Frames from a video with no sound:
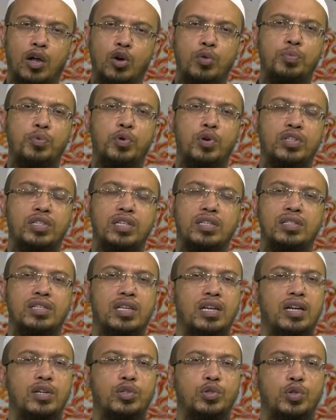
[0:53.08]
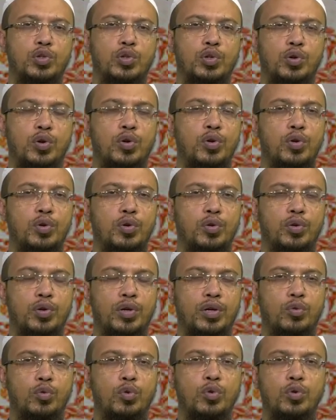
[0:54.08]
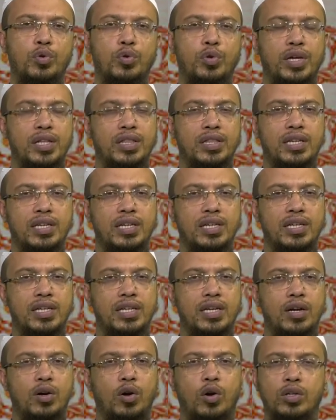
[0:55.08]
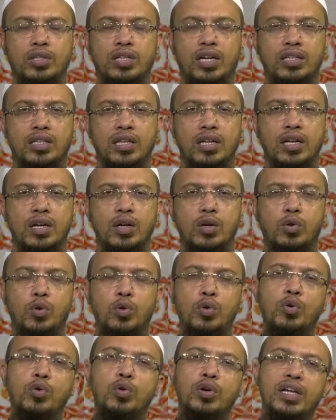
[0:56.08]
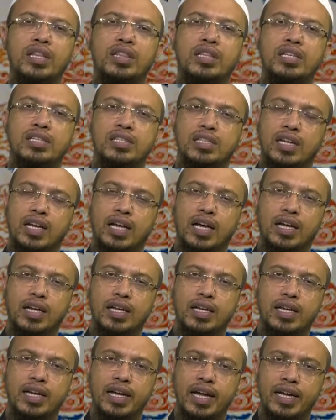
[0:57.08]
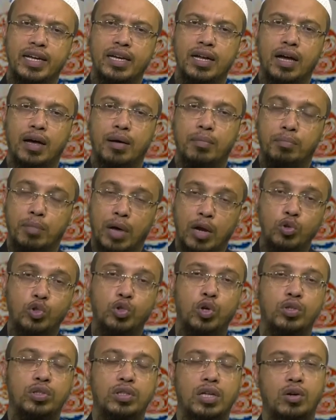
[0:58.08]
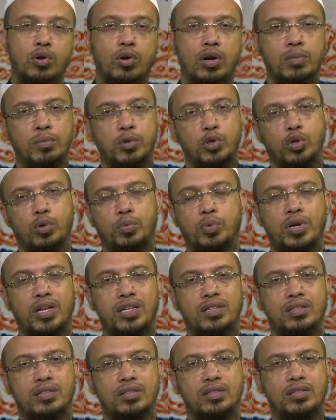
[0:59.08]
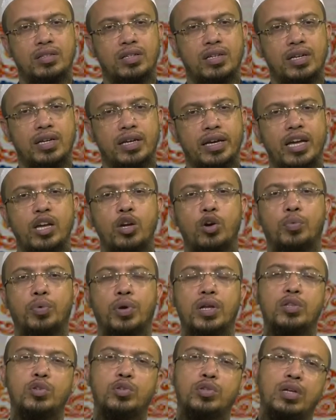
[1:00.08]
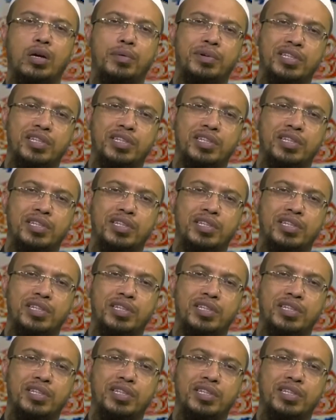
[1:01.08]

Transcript: আরোপ করেছেন জেনার জন্য কখনো কোনো কোনো কোনো ক্ষেত্রে অর্থাৎ কোনো কোনো ক্ষেত্রে জেনা এটা মানুষ হত্যা করার মতো অপরাধ এই অপরাধে যদি